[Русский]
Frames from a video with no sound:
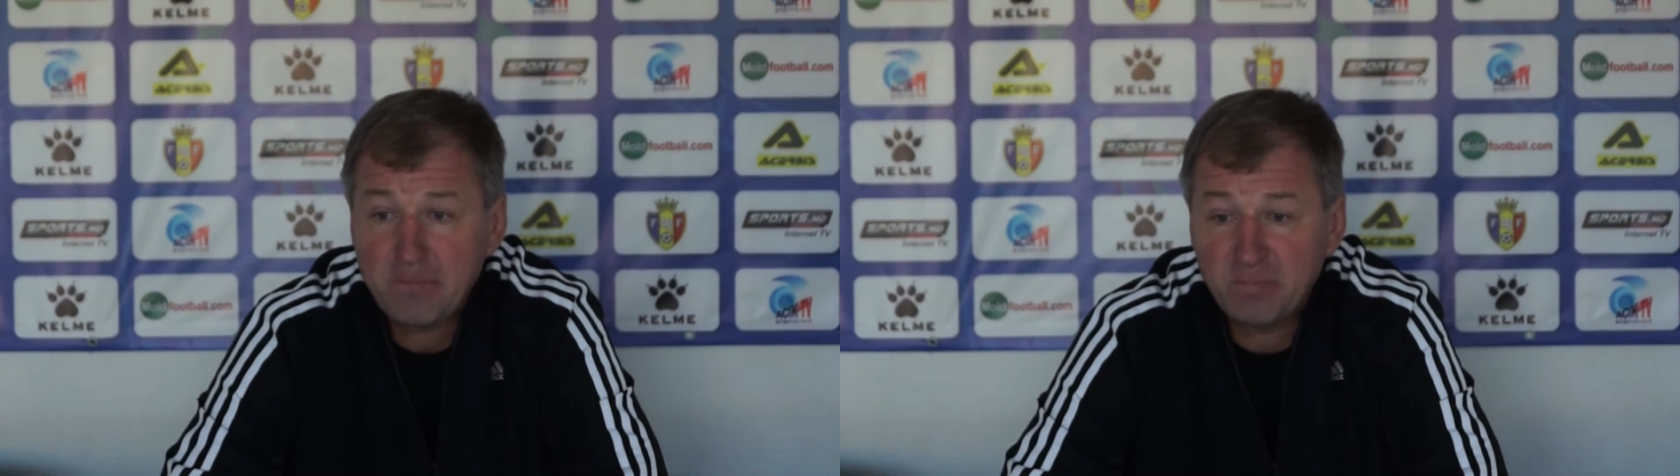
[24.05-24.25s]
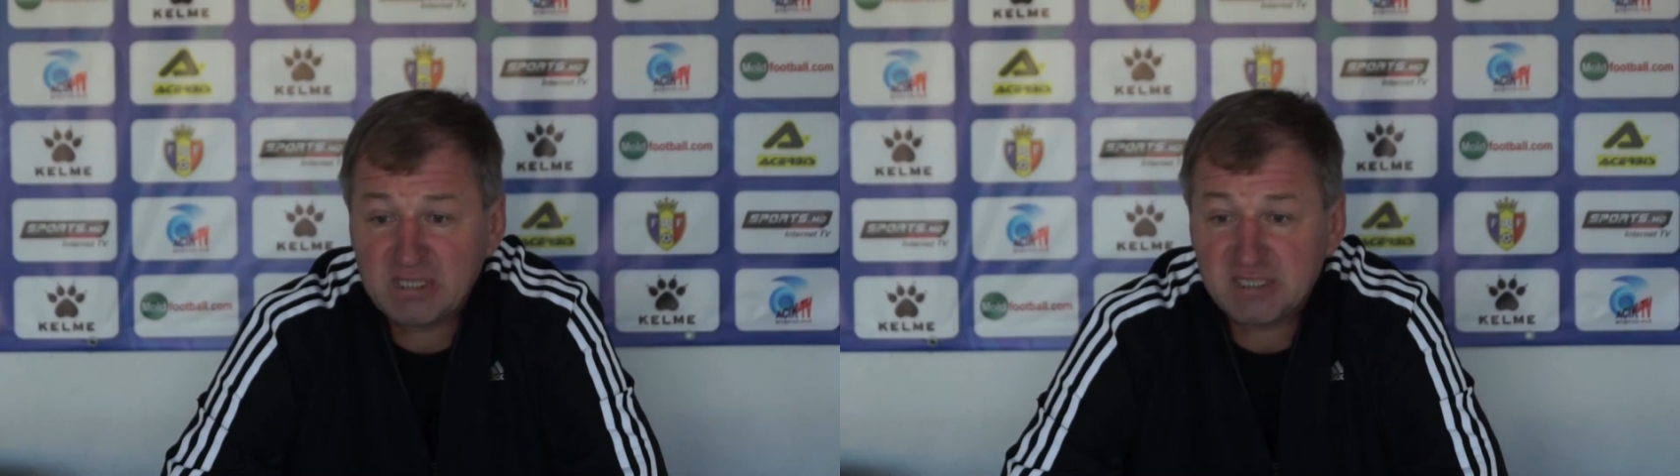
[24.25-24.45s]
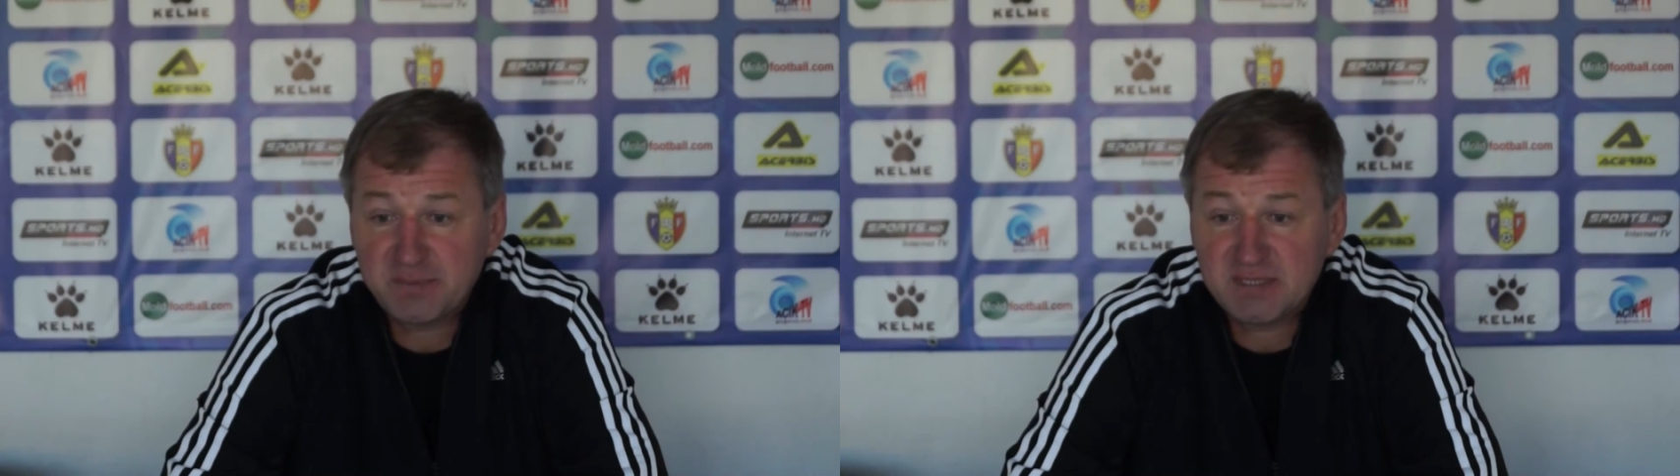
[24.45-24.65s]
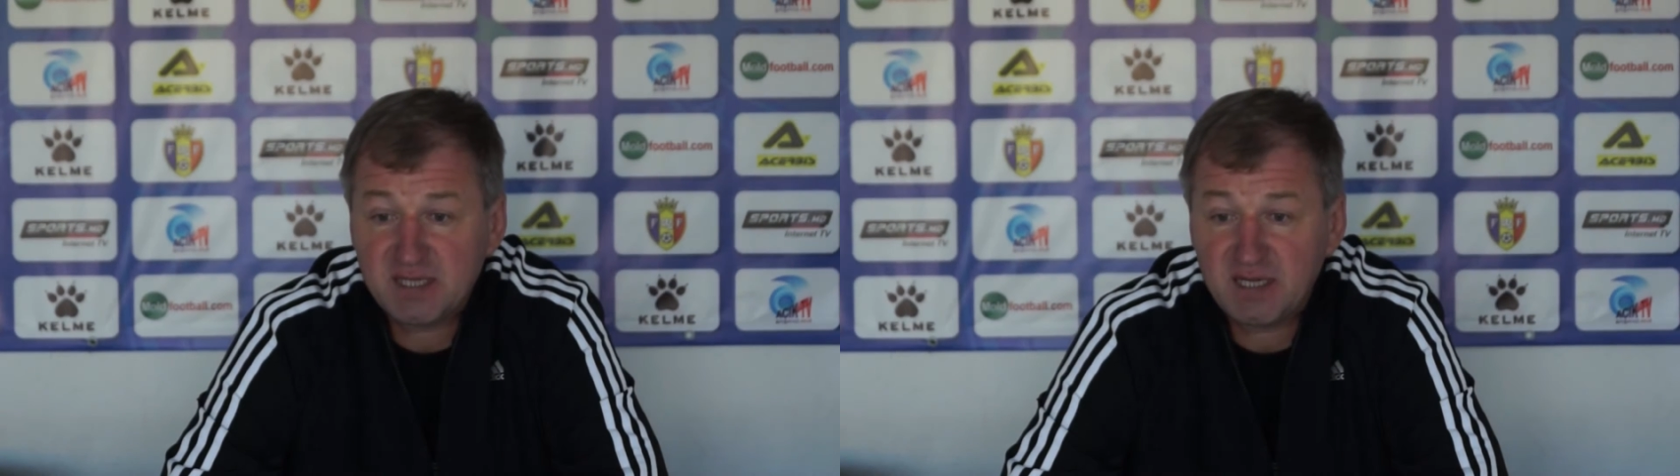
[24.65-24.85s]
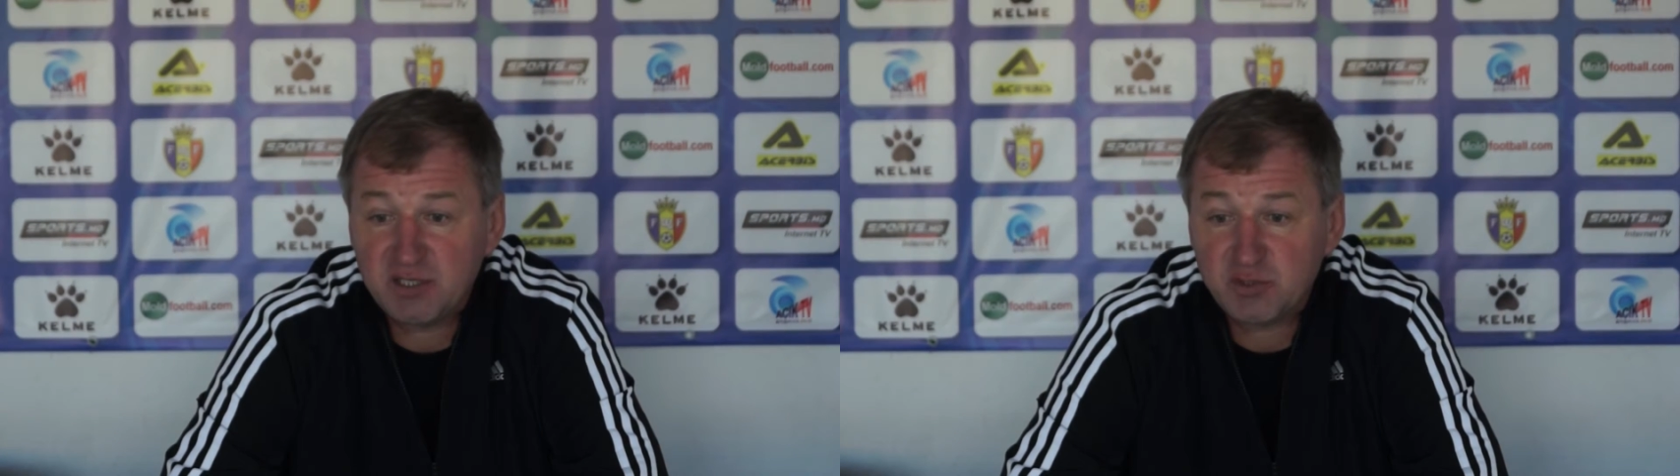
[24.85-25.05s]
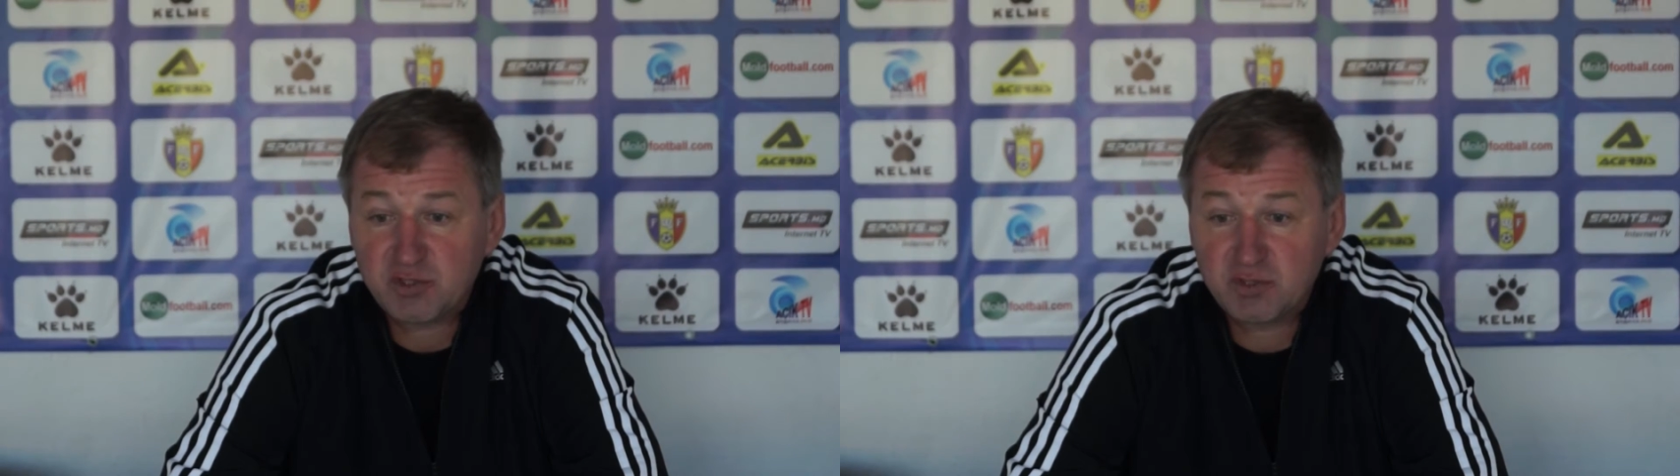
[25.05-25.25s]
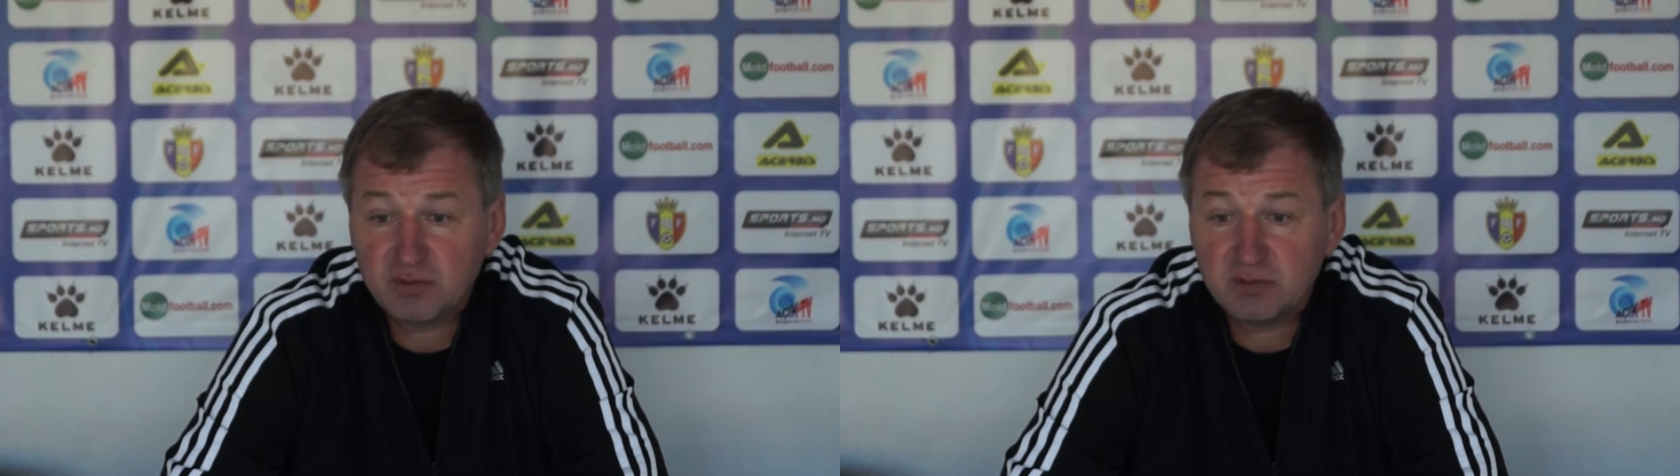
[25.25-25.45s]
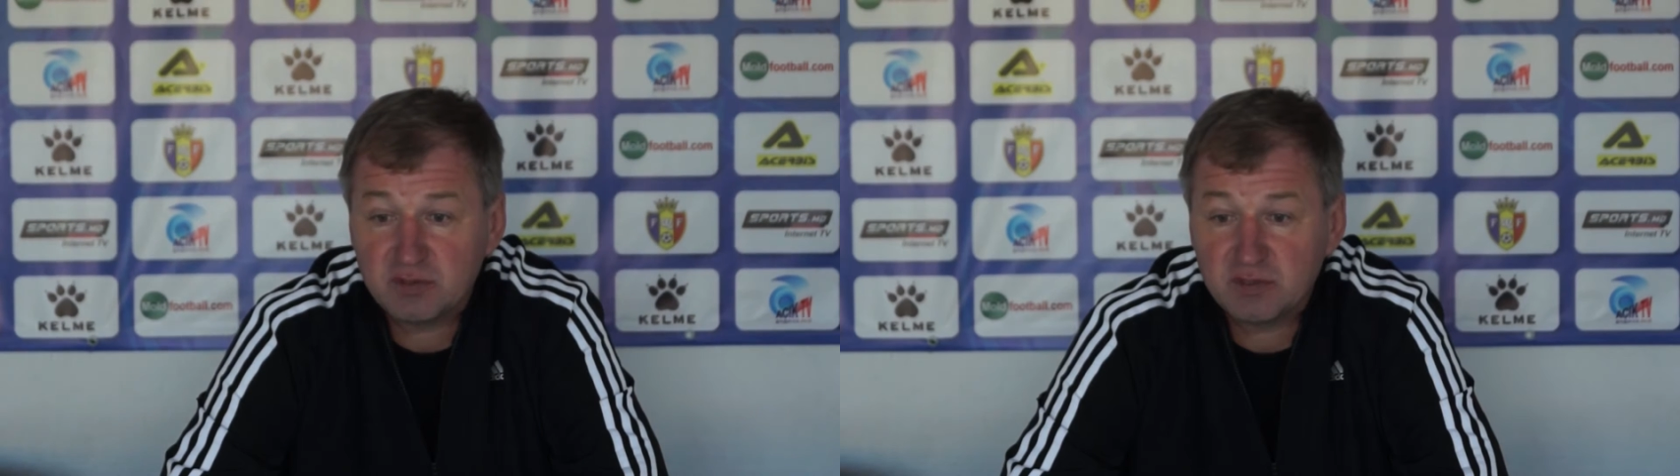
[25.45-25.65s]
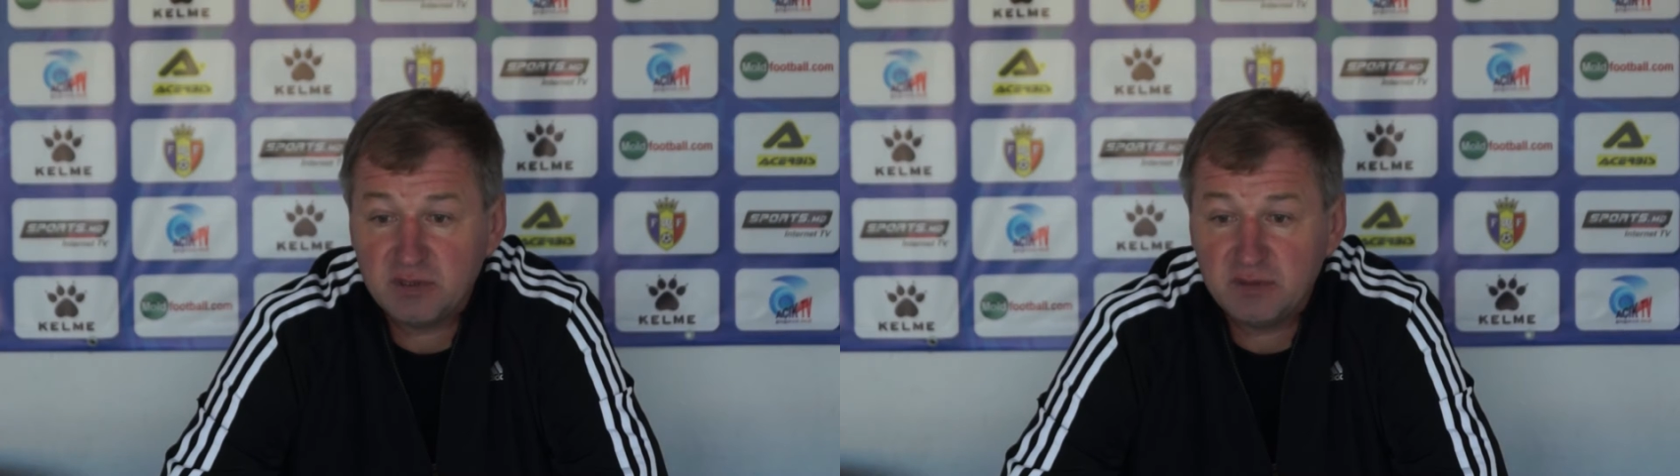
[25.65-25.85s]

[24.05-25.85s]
В принципе, знали еще, что